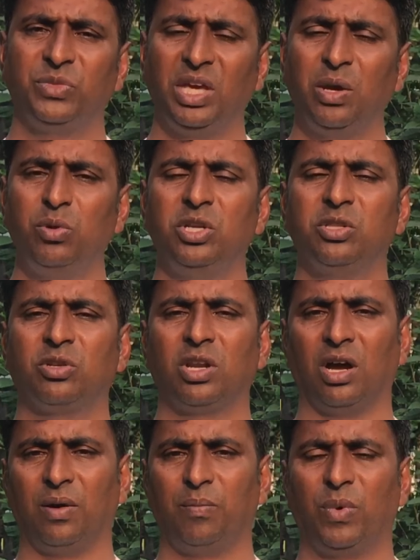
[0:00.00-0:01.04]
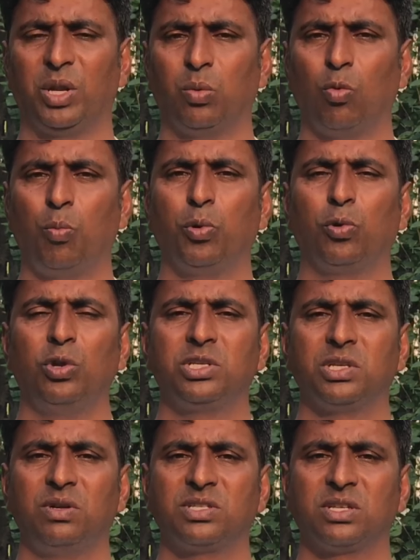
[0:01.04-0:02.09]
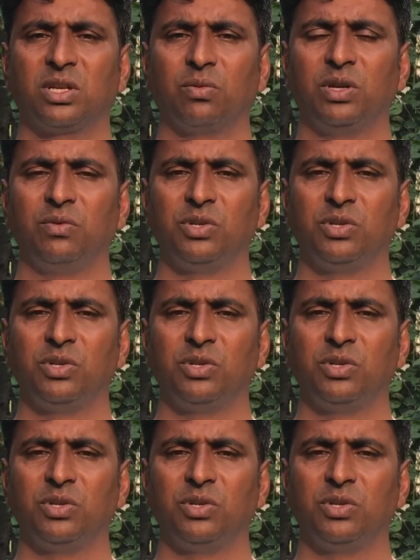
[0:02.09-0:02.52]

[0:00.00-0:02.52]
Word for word: దేవుని ఎదుట మనం ఒప్పుకోలు చేయవలసినటువంటి